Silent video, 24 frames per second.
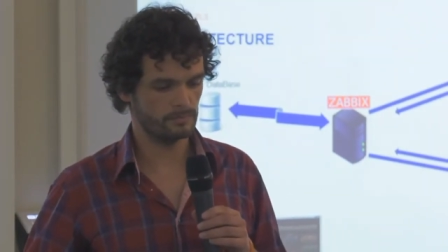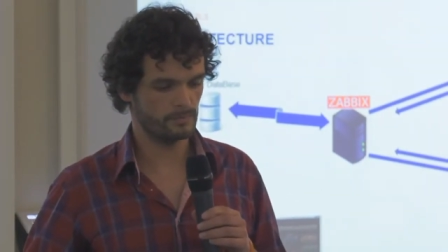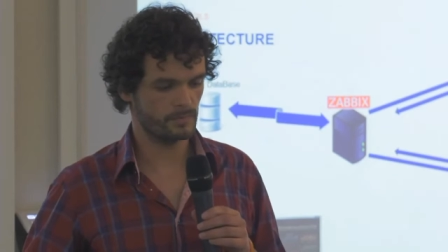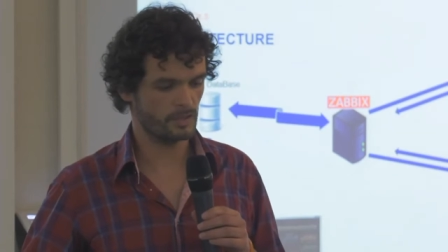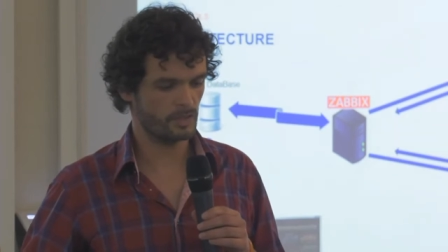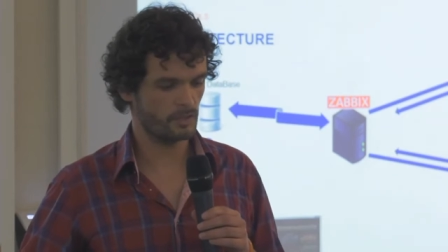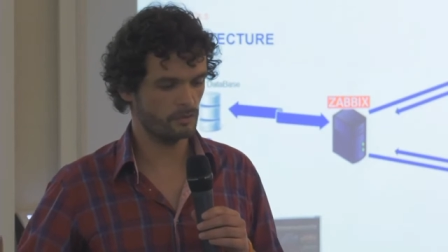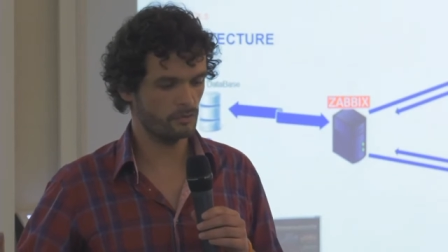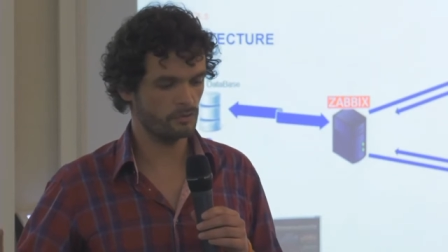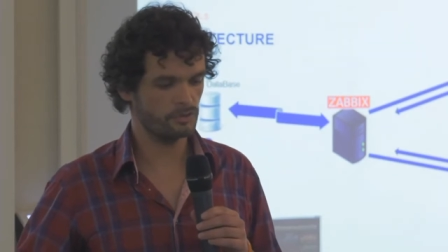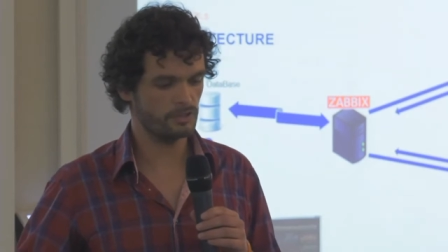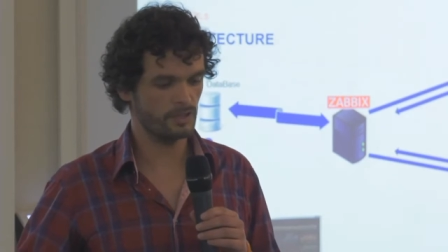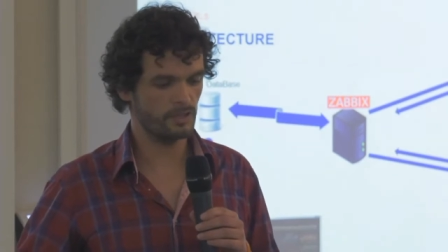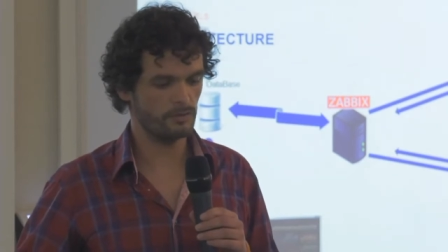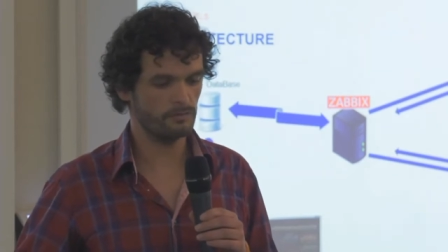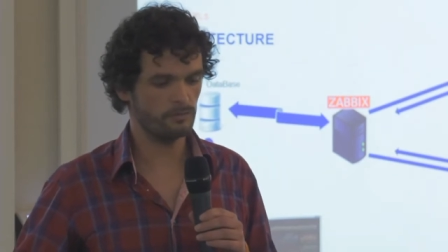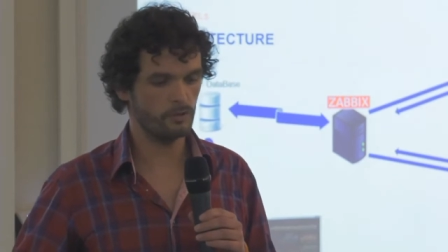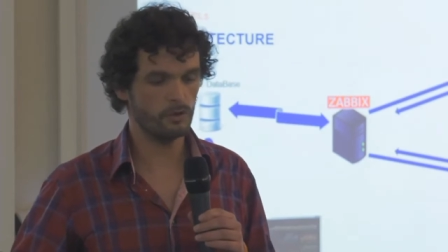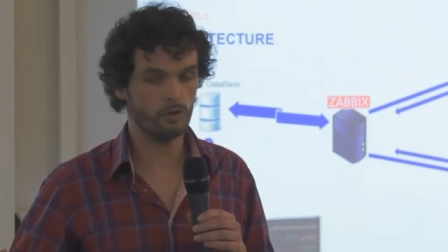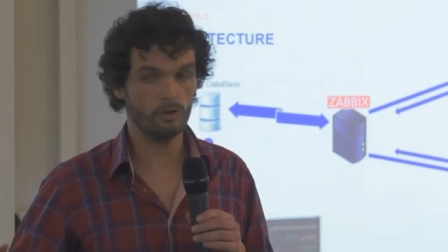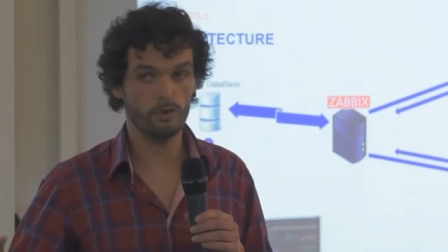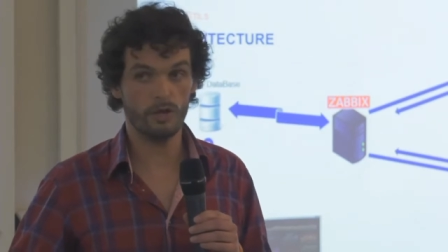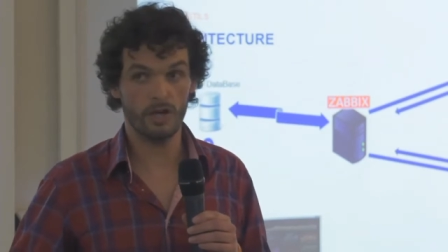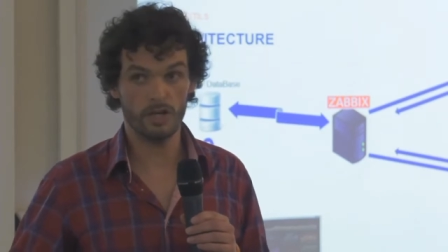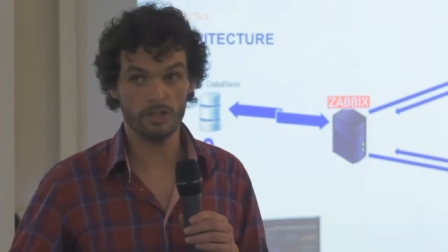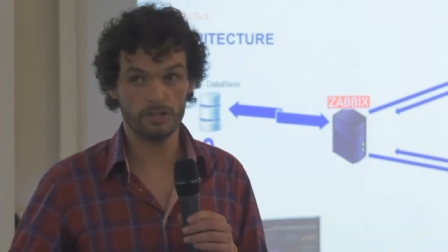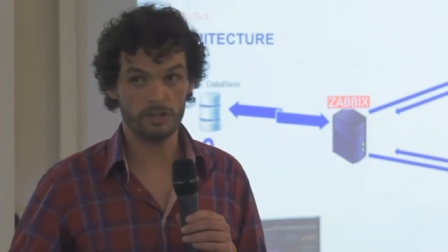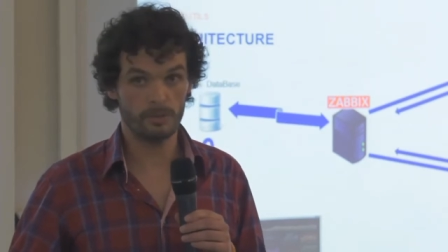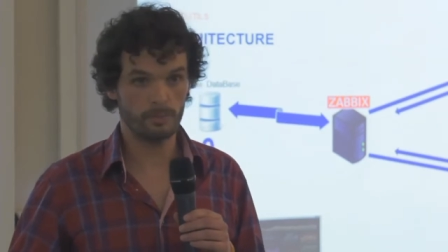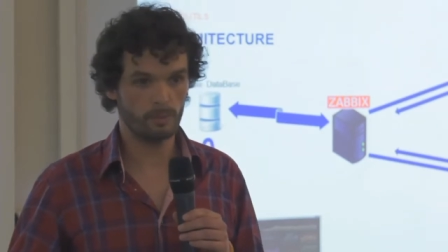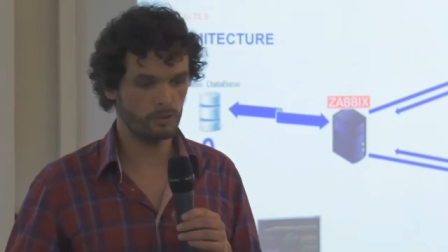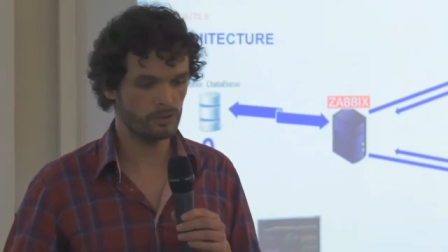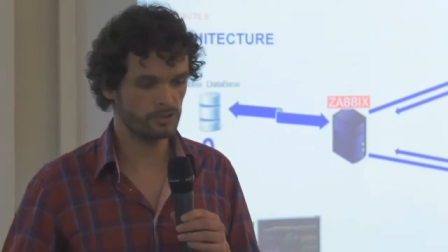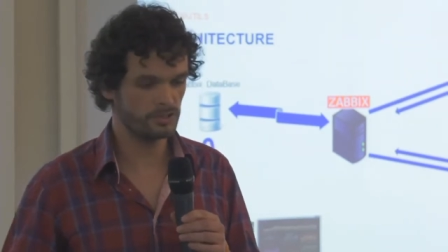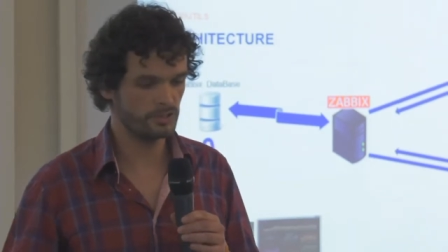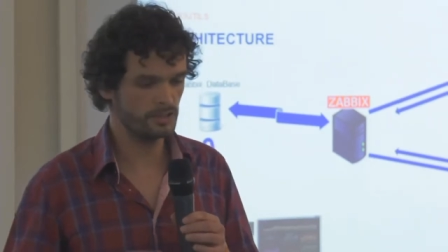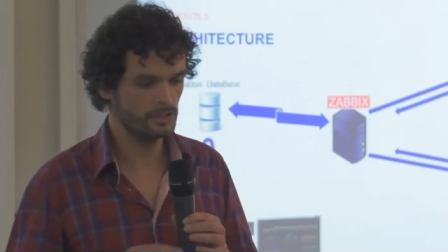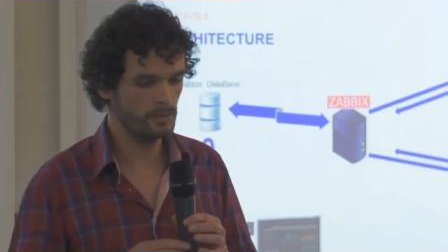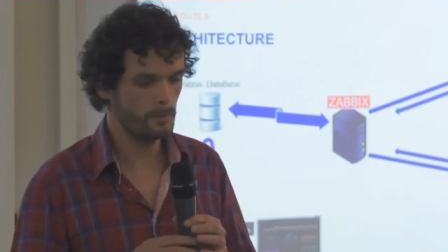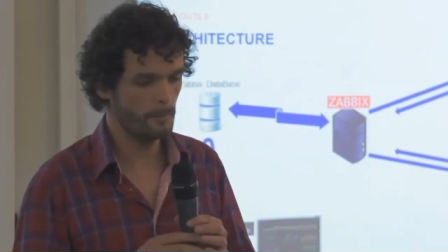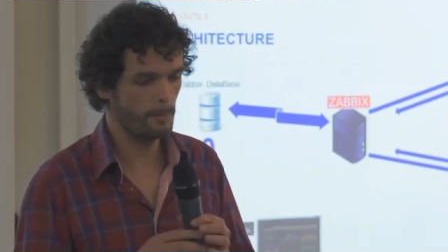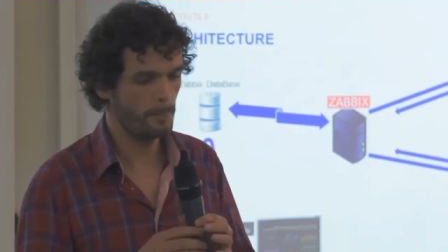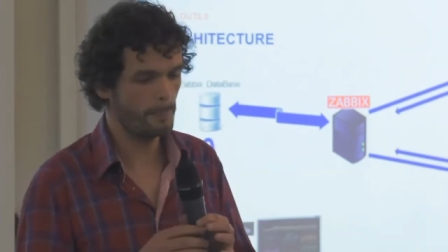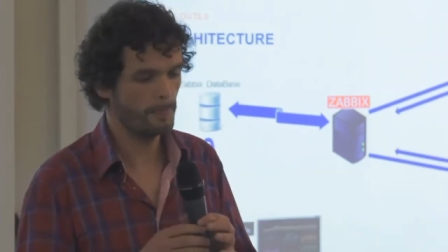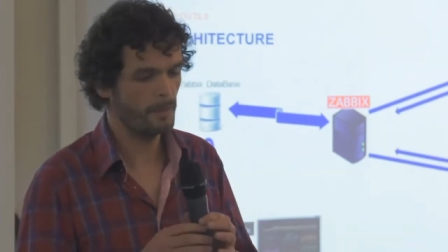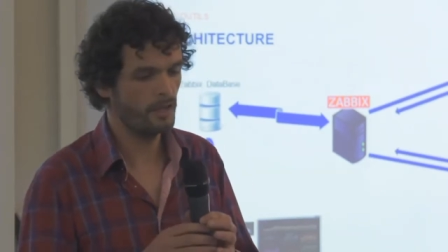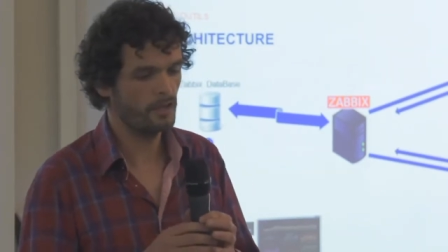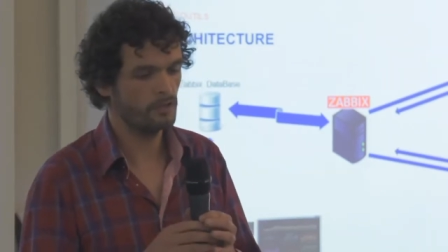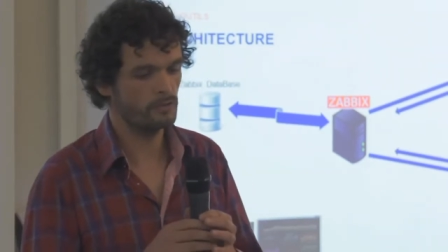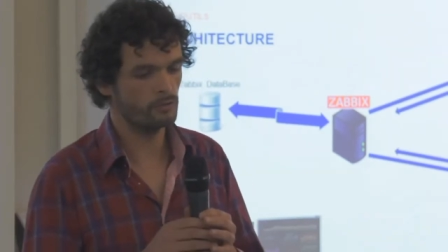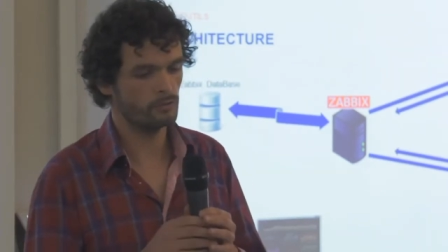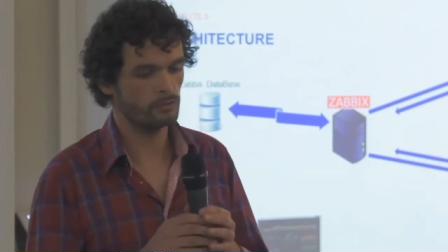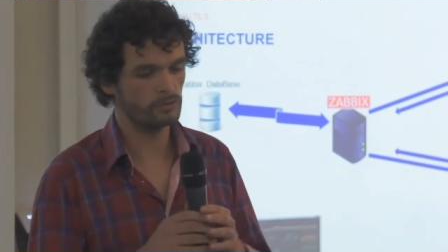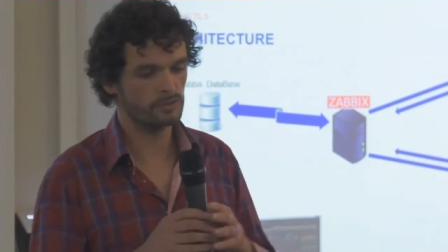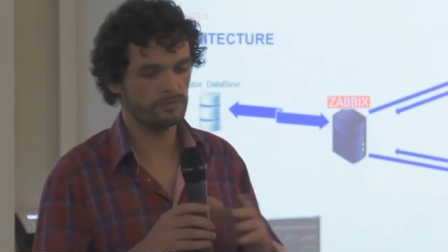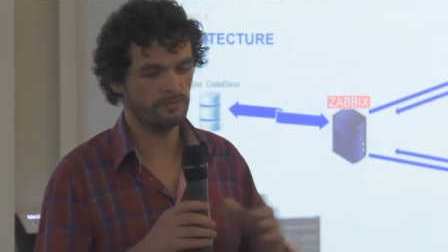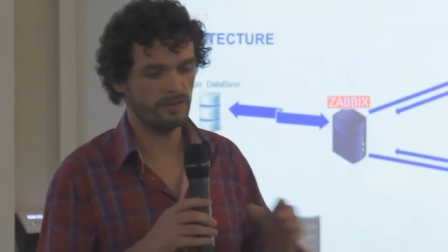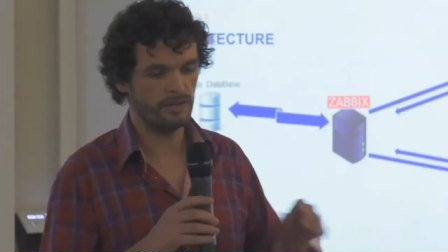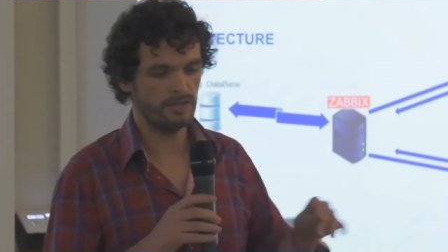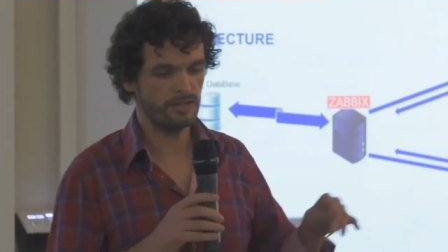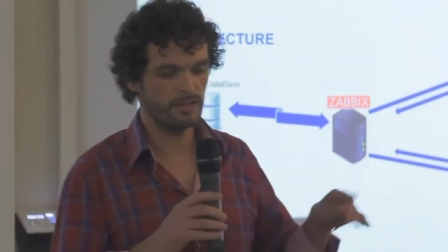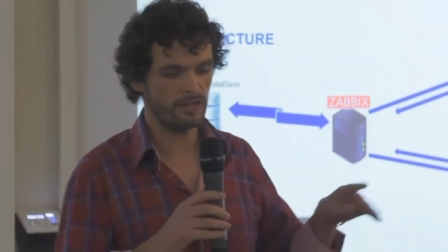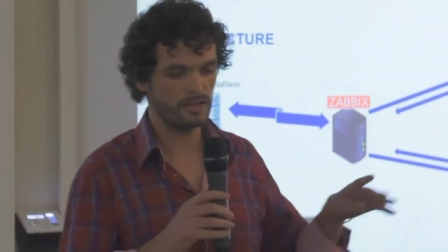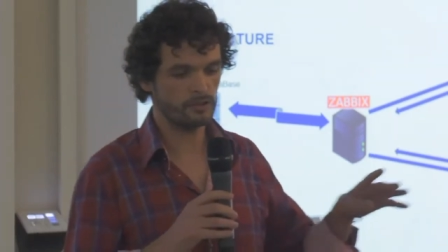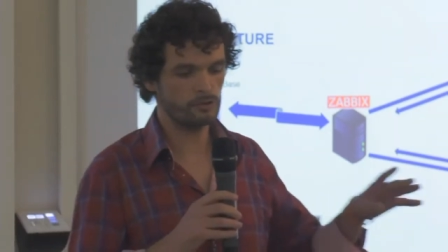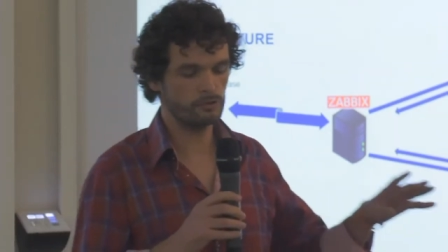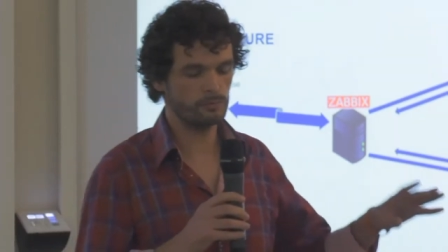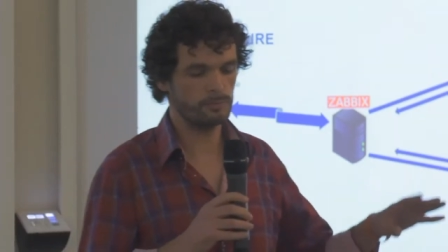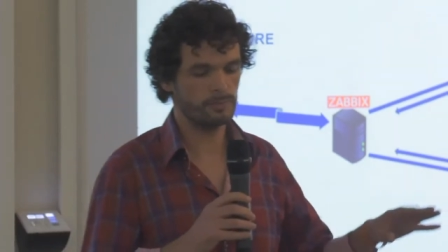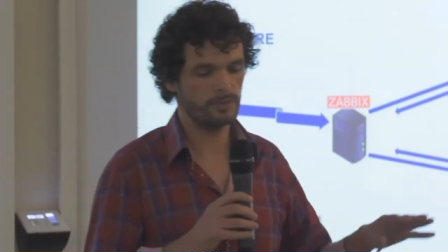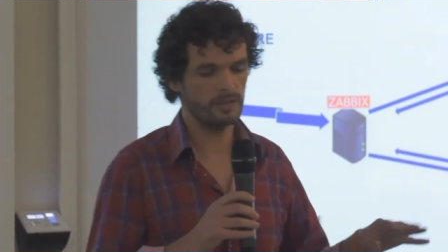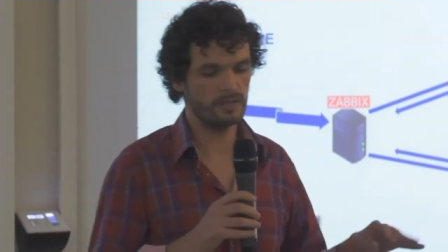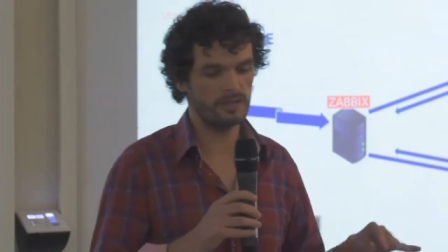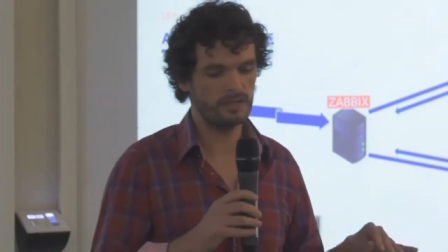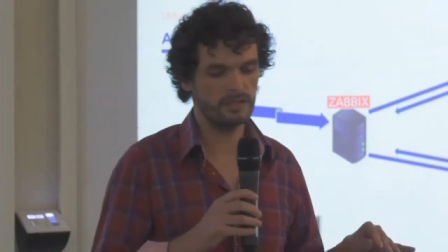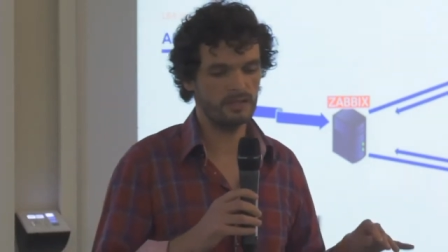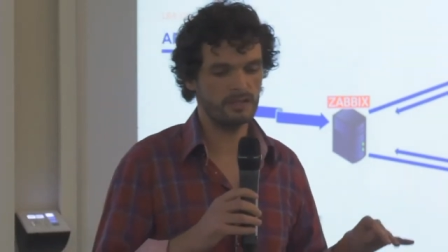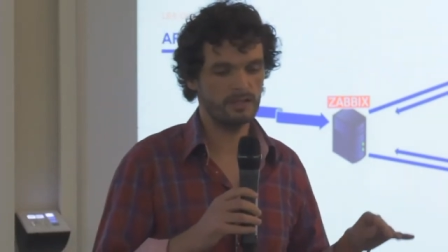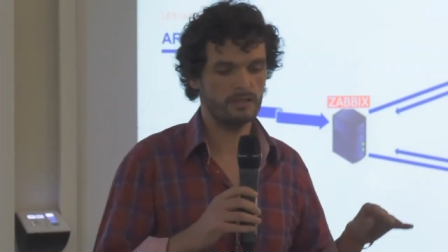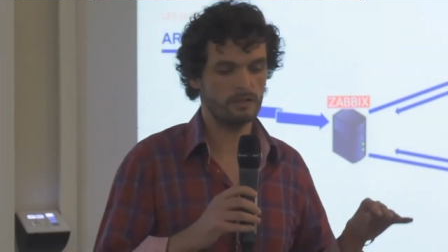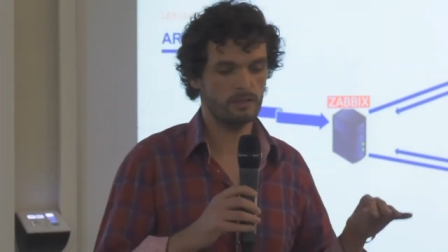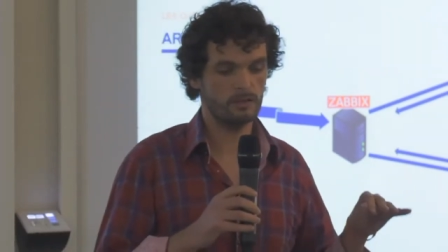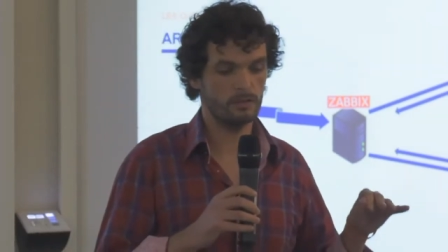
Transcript: nos serveurs HAProxy, donc il va aller récupérer,